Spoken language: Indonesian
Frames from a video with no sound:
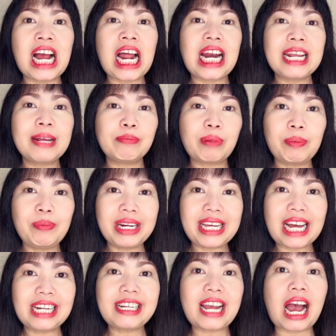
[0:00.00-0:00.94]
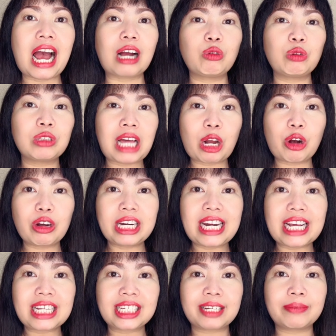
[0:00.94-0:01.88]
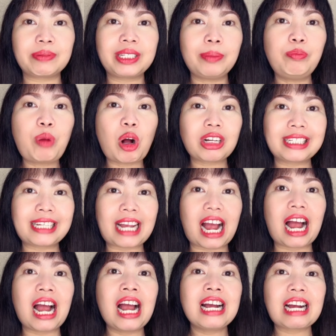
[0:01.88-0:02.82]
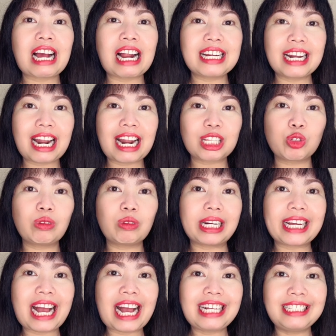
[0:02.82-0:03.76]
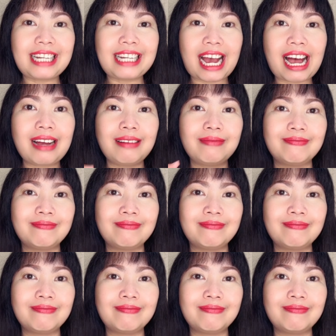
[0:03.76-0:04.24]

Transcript: link pembeliannya aku taruh di description box ya. Kalian langsung klik aja.